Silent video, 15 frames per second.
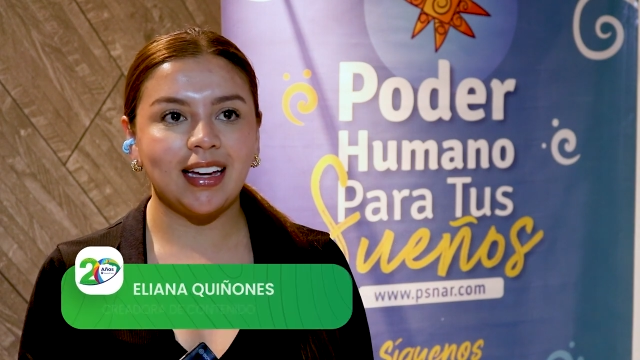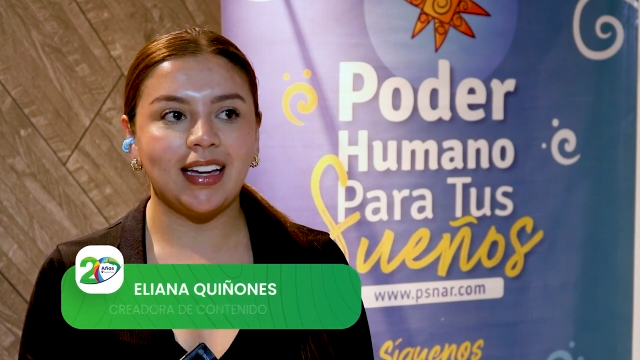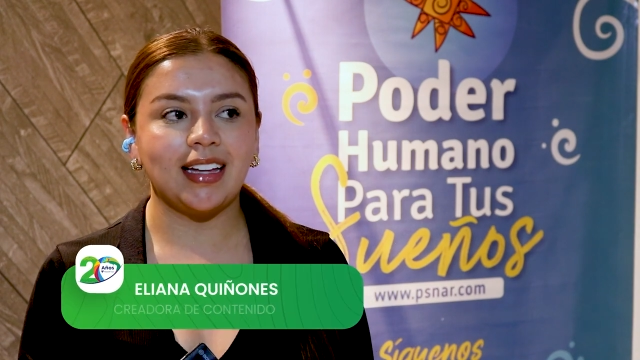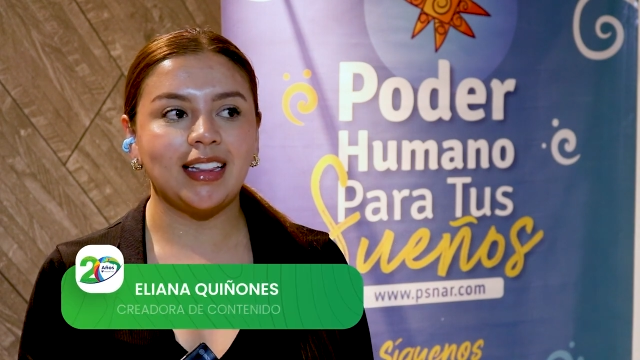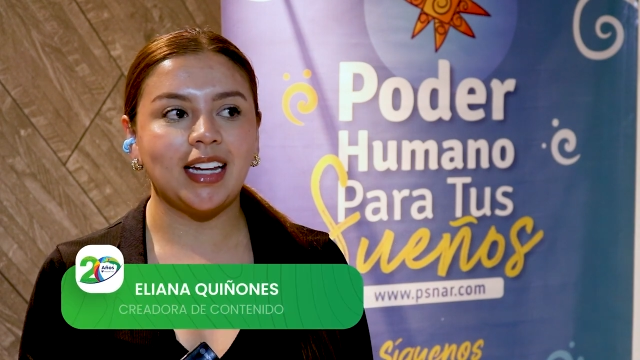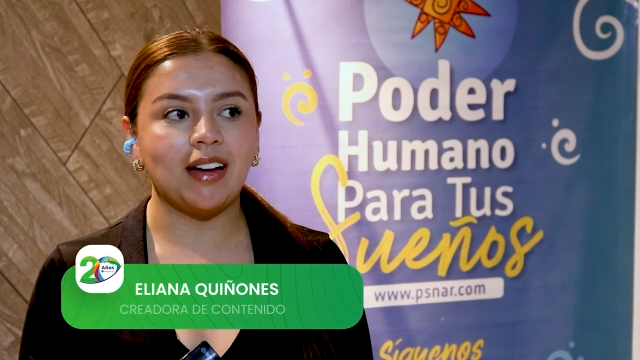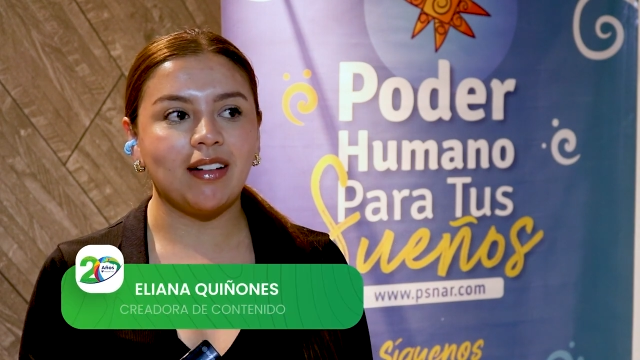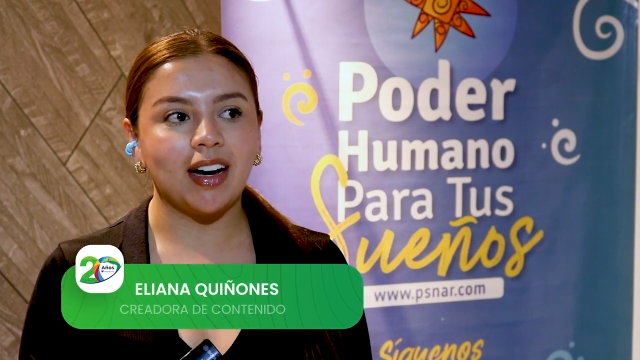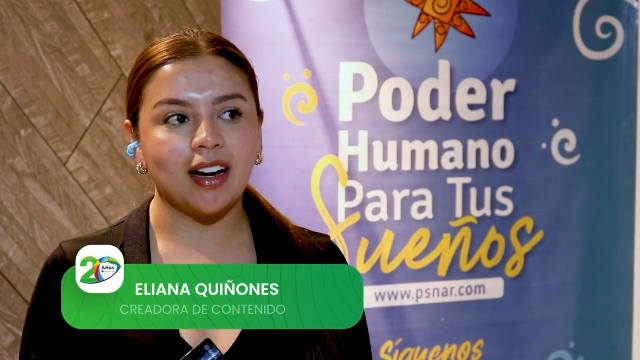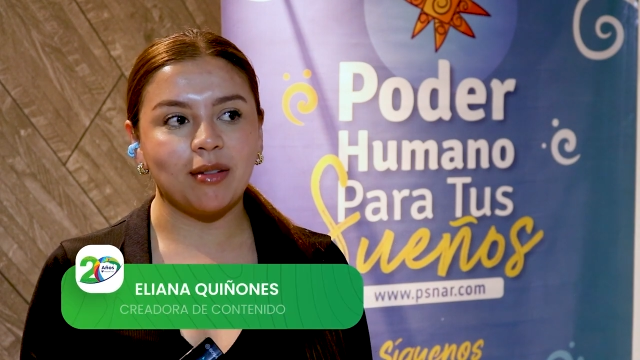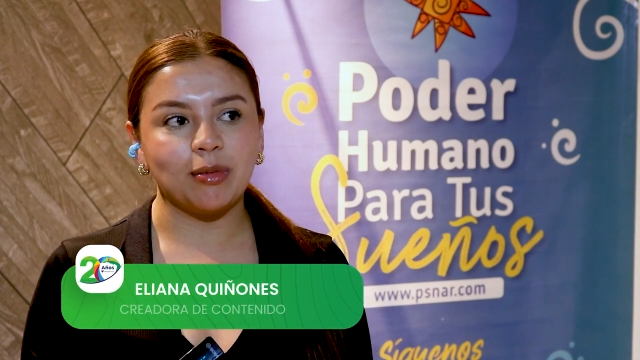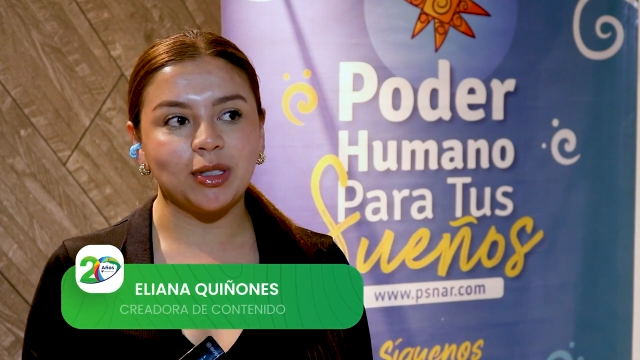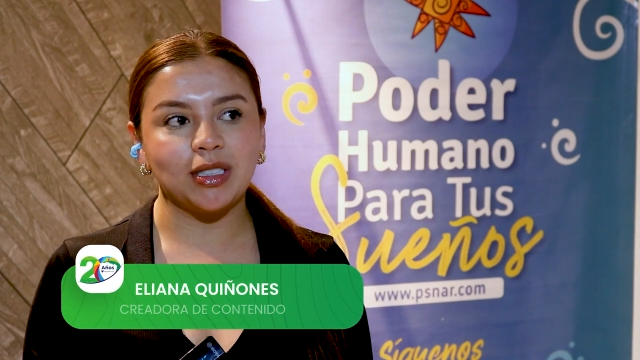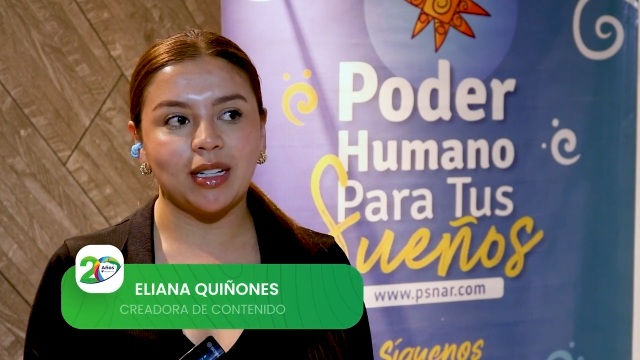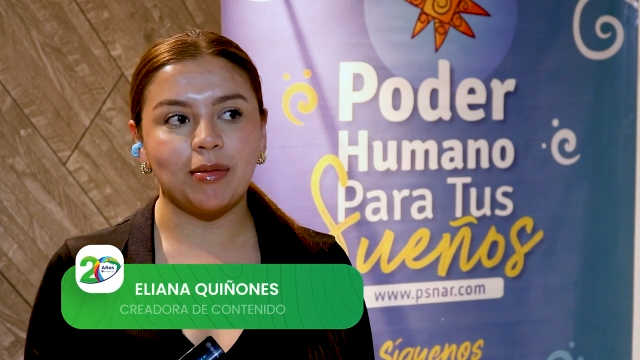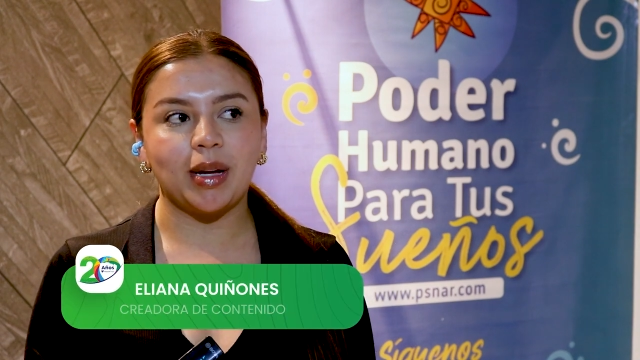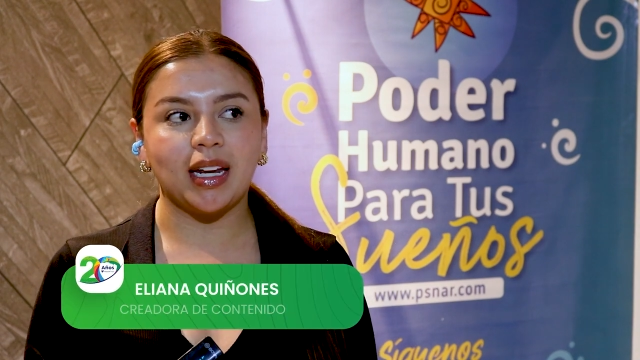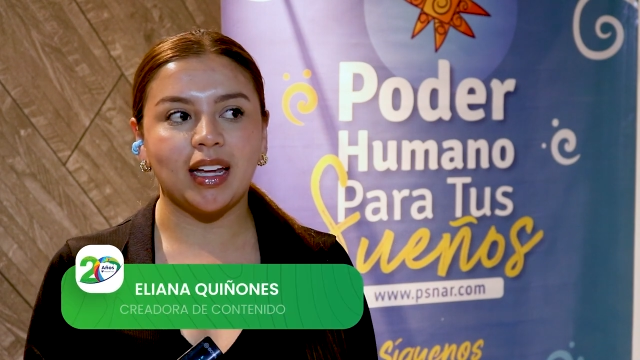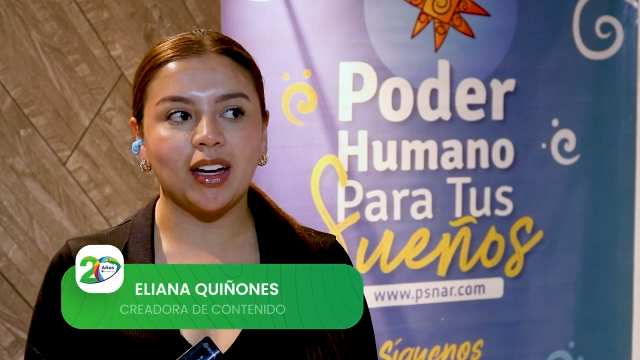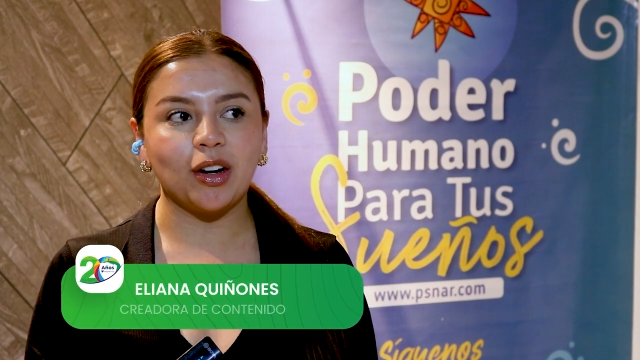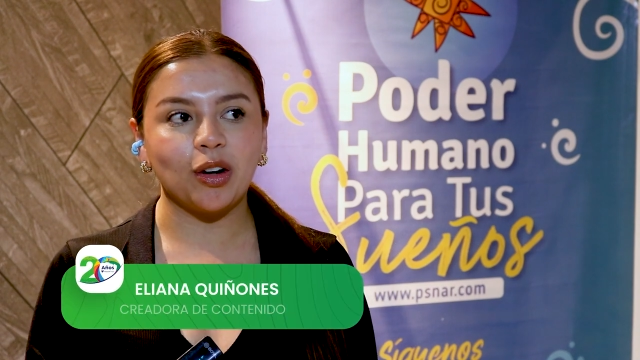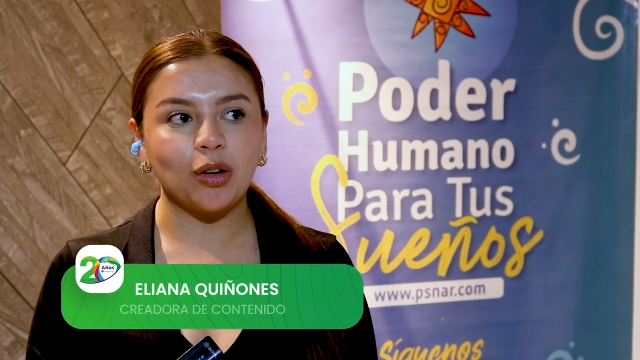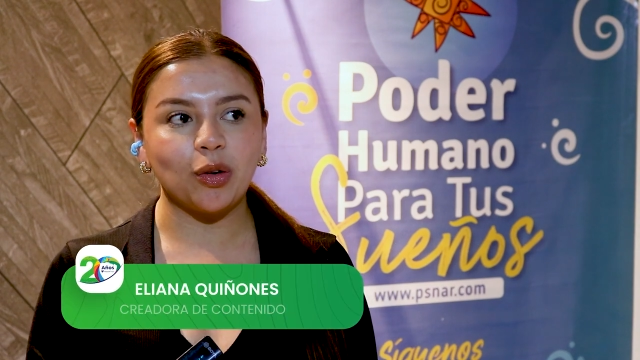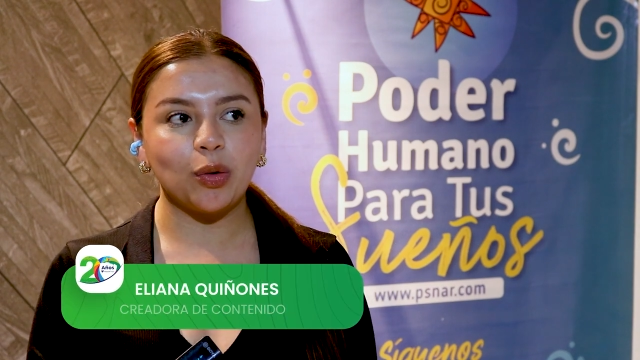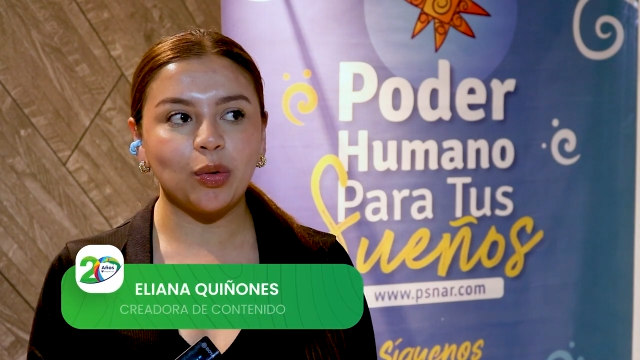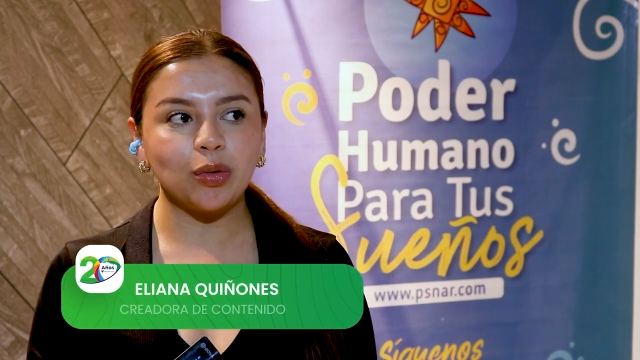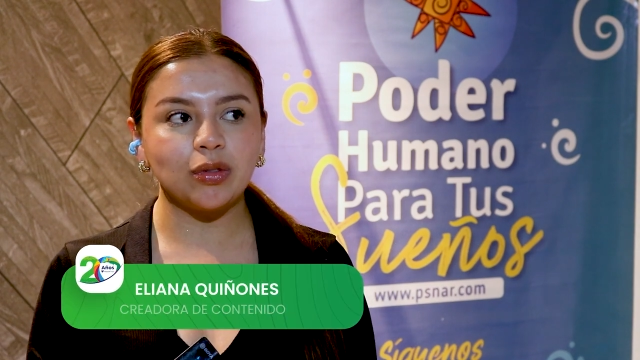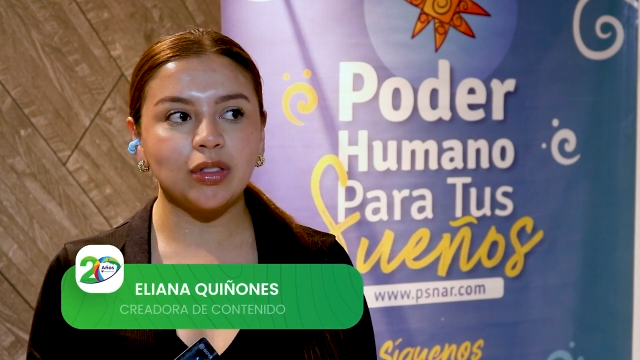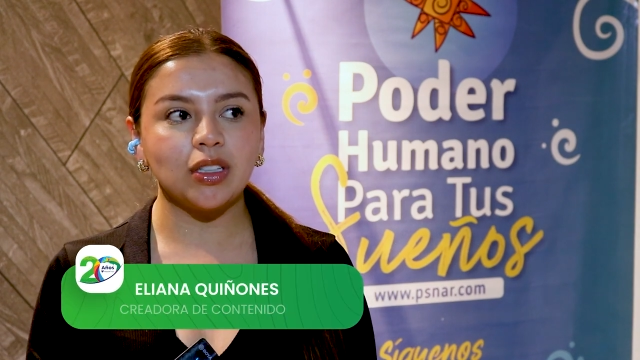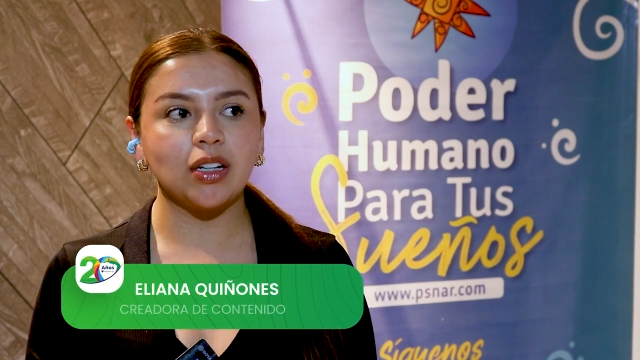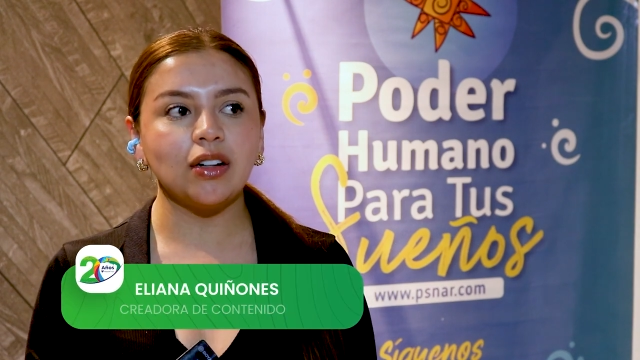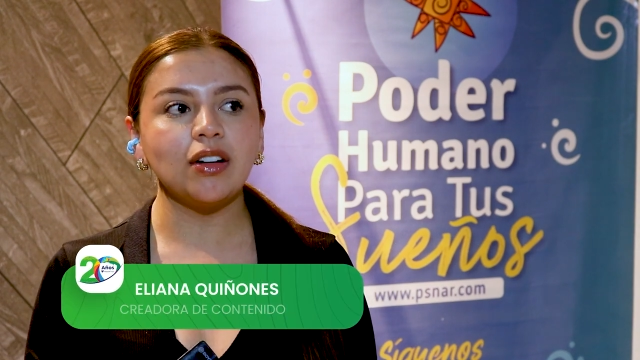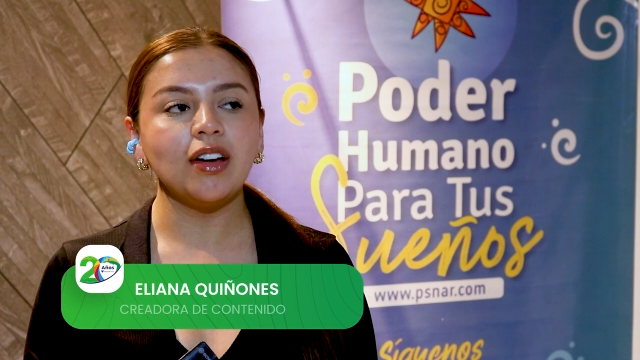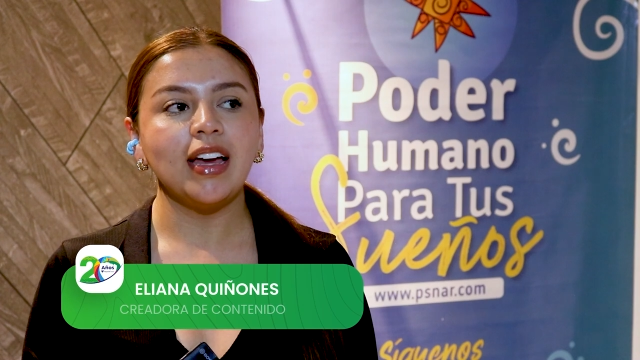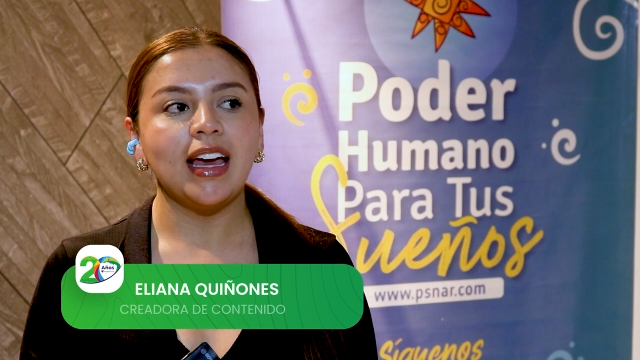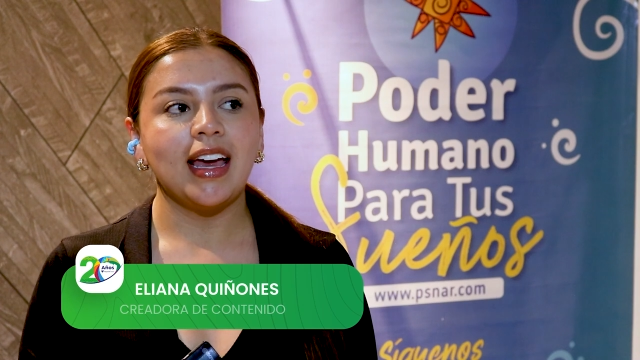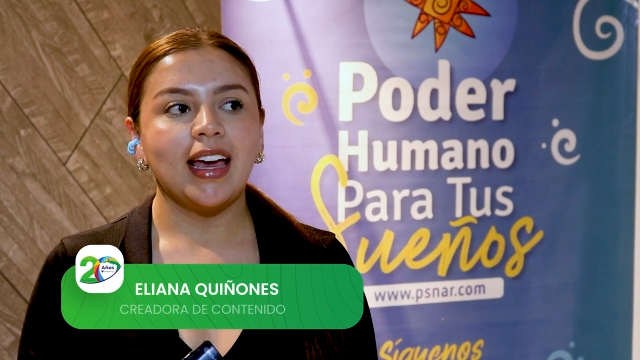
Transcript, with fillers: eh, trabajamos también en conjunto